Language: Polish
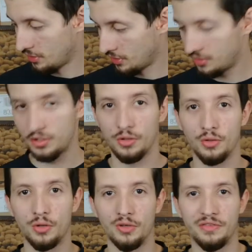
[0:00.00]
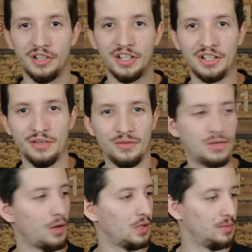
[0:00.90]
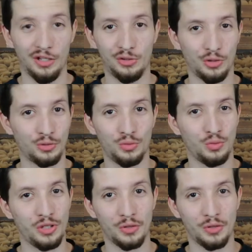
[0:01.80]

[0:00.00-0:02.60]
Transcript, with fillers: czegokolwiek, jakie widziałem. I to od długiego